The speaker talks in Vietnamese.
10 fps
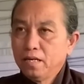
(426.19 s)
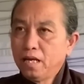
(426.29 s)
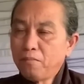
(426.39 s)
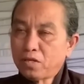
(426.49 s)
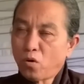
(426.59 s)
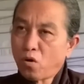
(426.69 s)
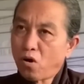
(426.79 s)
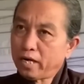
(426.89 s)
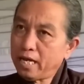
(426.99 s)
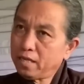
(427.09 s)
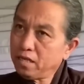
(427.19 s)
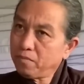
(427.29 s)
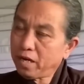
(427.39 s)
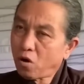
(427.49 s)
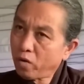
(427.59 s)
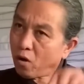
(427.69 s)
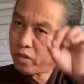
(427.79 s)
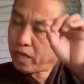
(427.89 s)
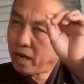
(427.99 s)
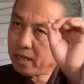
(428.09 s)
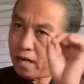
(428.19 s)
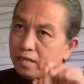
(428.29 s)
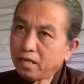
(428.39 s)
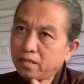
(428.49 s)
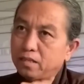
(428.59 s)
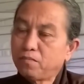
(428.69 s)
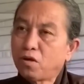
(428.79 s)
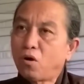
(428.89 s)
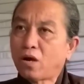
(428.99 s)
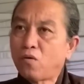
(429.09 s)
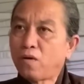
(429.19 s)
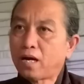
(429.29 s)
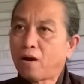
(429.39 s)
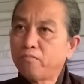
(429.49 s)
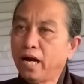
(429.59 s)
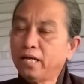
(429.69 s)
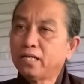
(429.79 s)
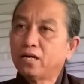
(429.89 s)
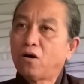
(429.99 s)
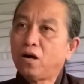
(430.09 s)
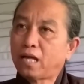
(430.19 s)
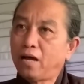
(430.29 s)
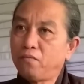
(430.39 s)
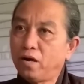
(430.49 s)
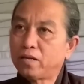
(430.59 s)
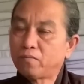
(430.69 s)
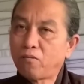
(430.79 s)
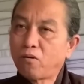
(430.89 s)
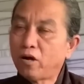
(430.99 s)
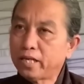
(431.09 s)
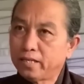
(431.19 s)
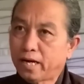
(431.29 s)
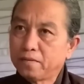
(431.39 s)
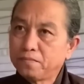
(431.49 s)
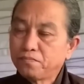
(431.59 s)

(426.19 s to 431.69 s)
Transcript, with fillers: nhưng mà chỗ còn đây chưa mấy khổ đau chừng đứt đích mấy con trâu phát cổng đến chừng đó thay phơi chồng đón có chưa